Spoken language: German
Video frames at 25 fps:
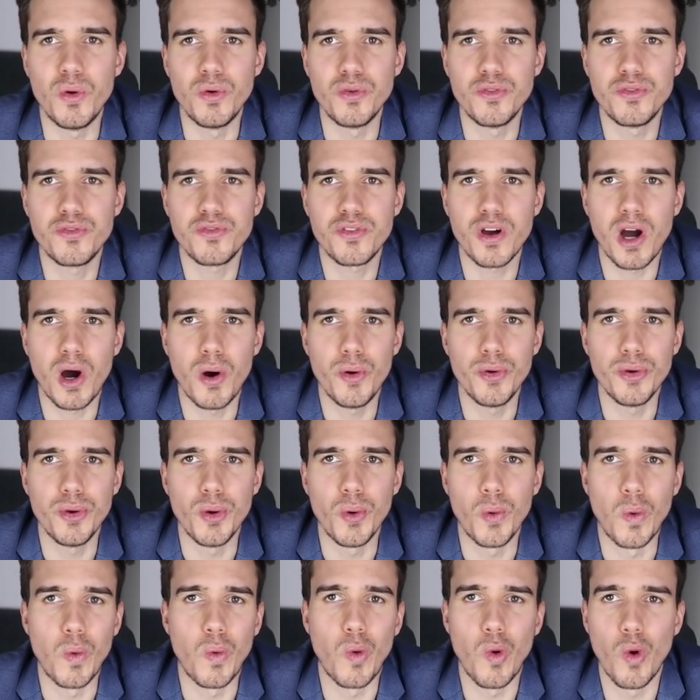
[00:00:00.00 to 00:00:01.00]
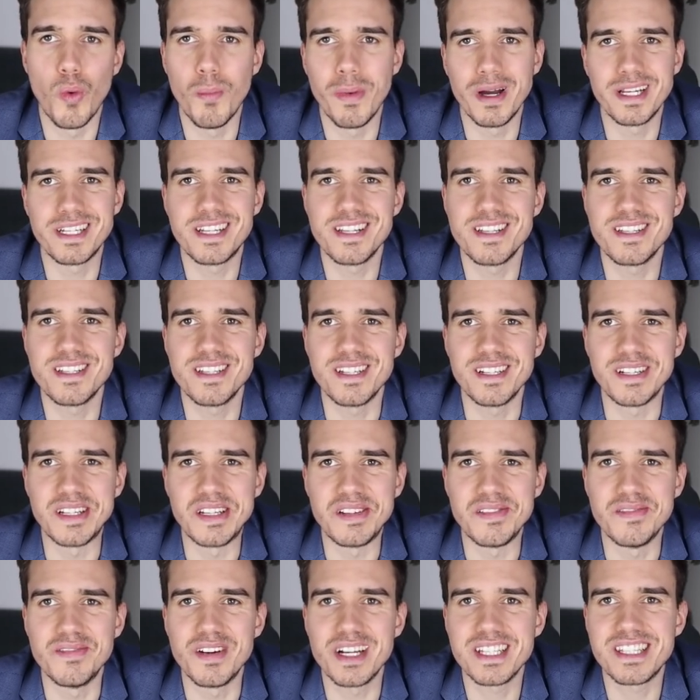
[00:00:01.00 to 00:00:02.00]
und Frauen
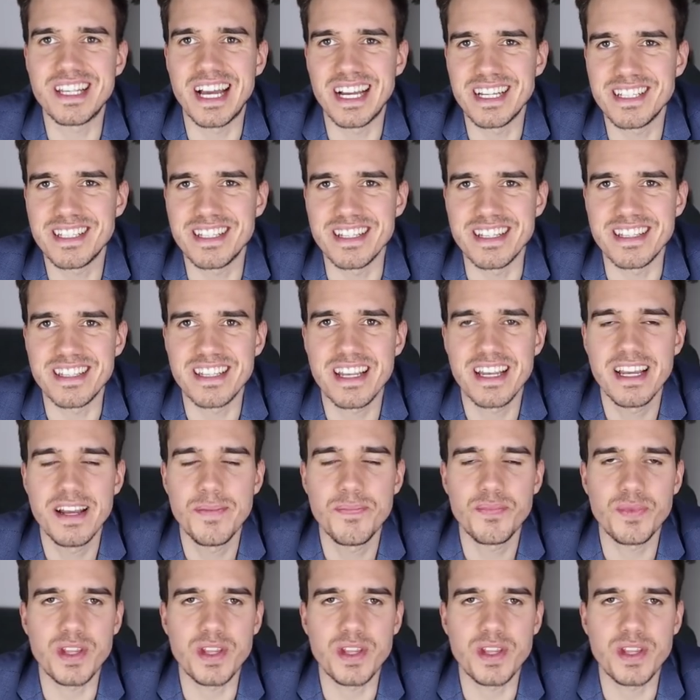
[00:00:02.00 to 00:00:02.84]
romantisieren. Was heißt das?